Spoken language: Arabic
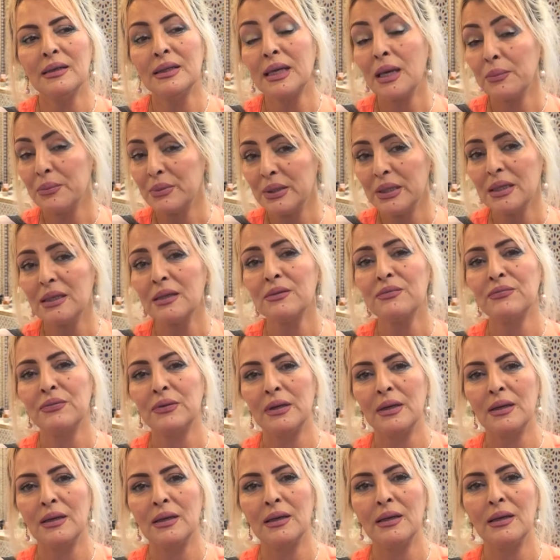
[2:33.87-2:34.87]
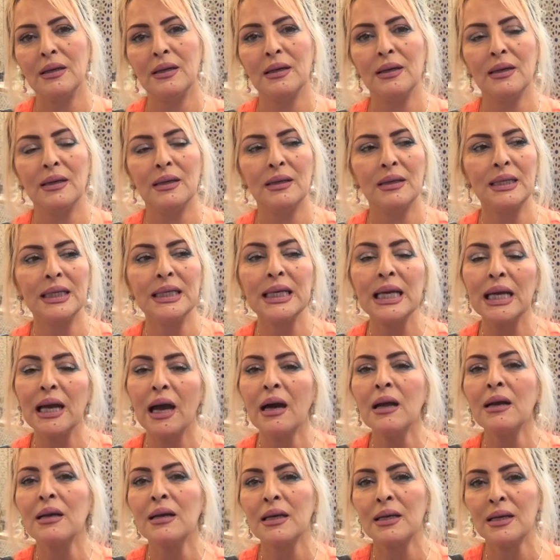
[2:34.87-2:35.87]
كبير اللي
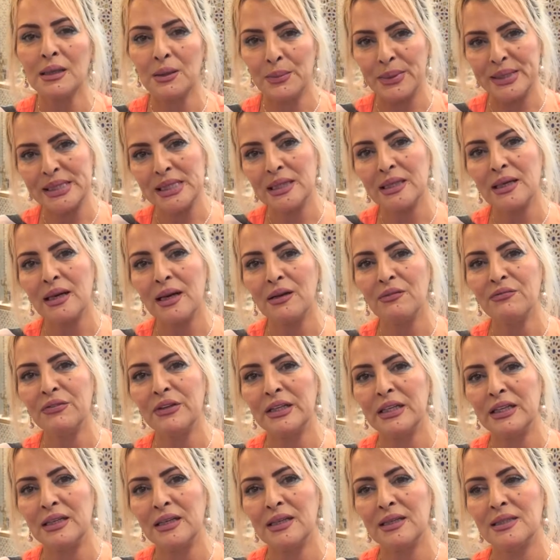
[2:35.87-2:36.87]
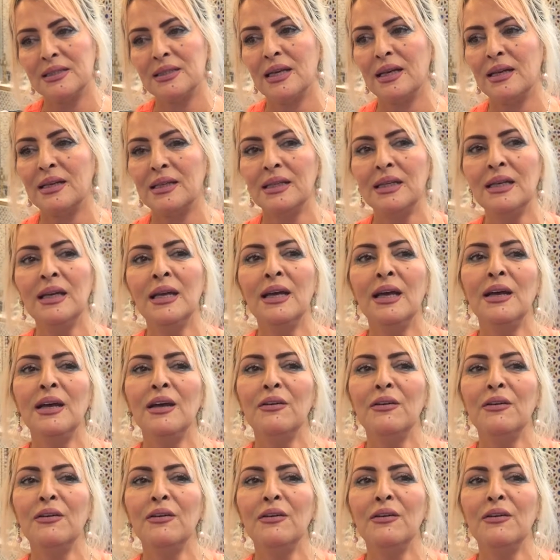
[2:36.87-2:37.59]
كيأرخ المسيره الفنيه ديالي